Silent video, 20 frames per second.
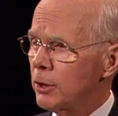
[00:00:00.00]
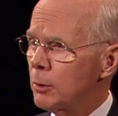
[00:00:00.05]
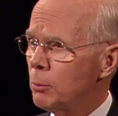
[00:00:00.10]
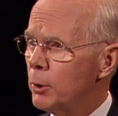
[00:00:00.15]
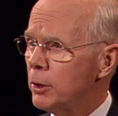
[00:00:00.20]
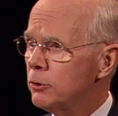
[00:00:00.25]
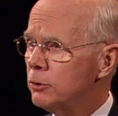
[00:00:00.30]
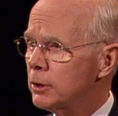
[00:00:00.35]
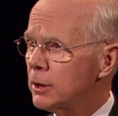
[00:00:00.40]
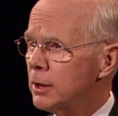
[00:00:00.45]
早
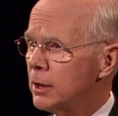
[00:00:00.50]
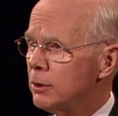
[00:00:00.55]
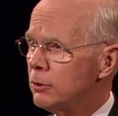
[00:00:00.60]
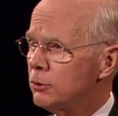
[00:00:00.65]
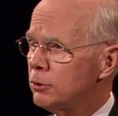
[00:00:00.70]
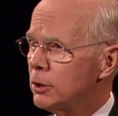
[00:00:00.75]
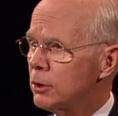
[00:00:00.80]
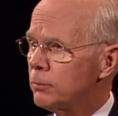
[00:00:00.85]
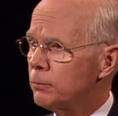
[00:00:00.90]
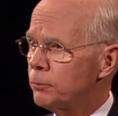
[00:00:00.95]
晨
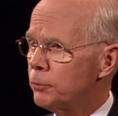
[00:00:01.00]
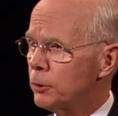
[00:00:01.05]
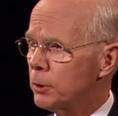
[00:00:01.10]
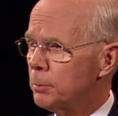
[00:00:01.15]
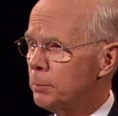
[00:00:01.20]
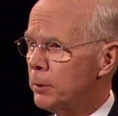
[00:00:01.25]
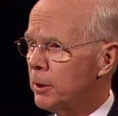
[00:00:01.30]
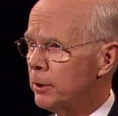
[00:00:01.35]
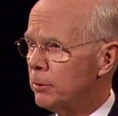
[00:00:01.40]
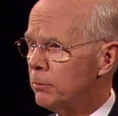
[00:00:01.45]
必变
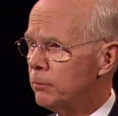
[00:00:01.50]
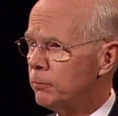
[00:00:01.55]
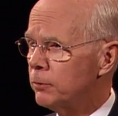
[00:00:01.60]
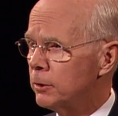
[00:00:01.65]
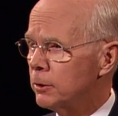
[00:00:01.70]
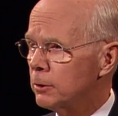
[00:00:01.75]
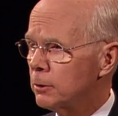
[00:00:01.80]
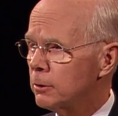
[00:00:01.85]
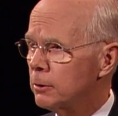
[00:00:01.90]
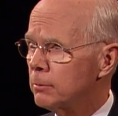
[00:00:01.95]
欢
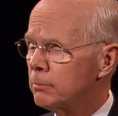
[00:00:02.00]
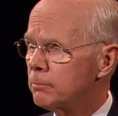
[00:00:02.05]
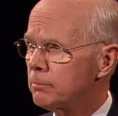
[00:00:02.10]
呼。”